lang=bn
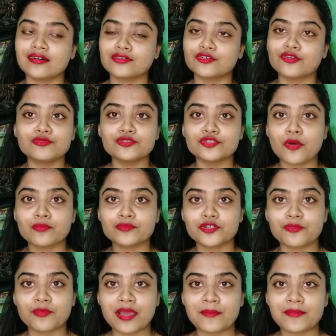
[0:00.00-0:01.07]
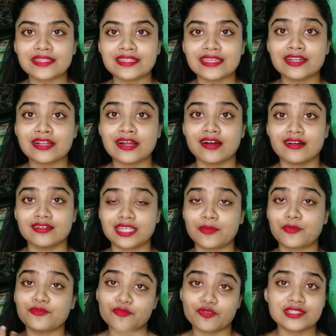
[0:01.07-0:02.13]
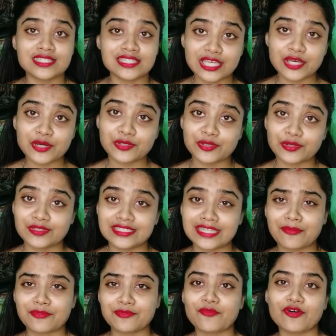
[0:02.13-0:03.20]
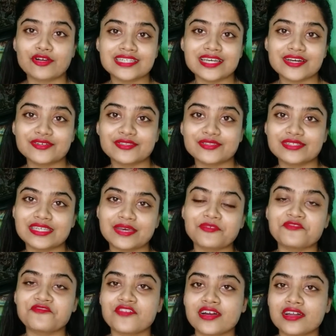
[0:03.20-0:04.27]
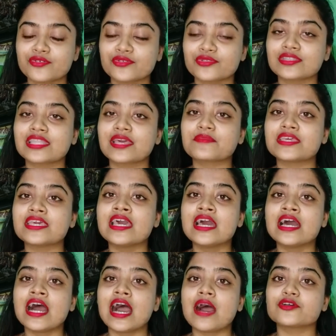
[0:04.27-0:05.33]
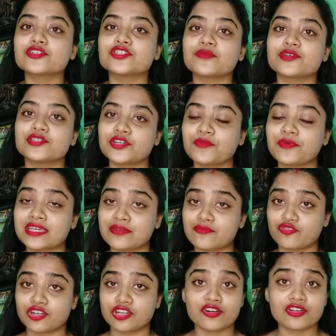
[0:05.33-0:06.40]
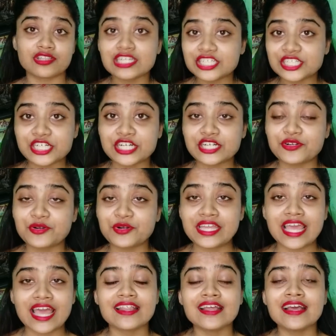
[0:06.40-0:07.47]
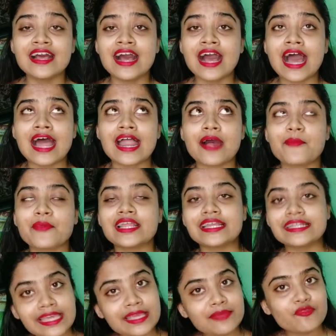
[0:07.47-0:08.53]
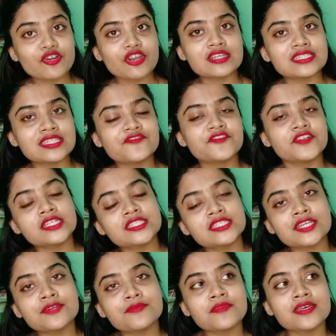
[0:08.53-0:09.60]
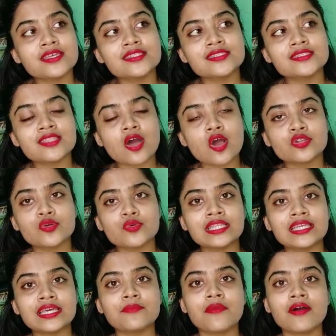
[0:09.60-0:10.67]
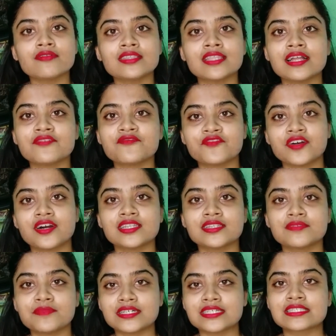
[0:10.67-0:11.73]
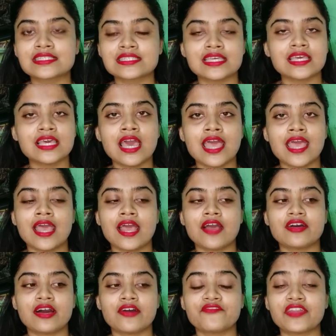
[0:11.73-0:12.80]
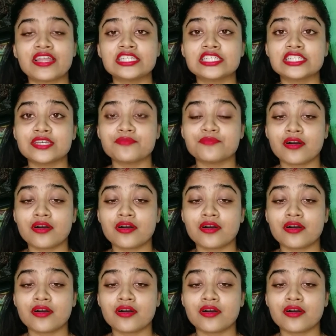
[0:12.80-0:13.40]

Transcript: খুব সব সময় আমাদের যেমন মস্তি হতো যেমন মজা হতো যেমন ফান হতো তেমনি আমরা সবাই সবাইকে মনের কথা শেয়ার করি অ্যান্ড আর আমার এটাই মনে হয় যে ফ্রেন্ডশিপ ইজ নট অনলি অ্যাবাউট দ্যাট ফান মস্তি ফ্রেন্ডশিপ